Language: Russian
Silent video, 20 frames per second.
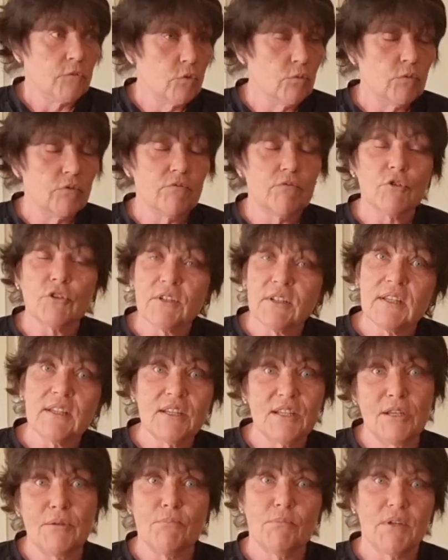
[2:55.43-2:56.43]
Ну, вот
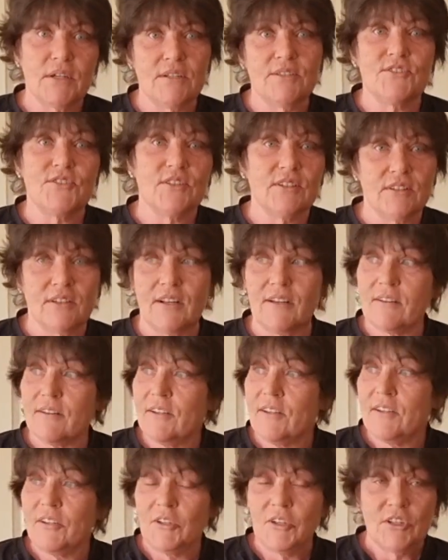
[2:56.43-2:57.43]
такие мои дела.
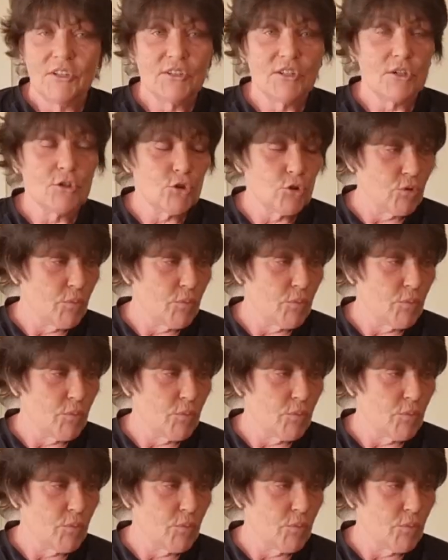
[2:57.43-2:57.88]
Так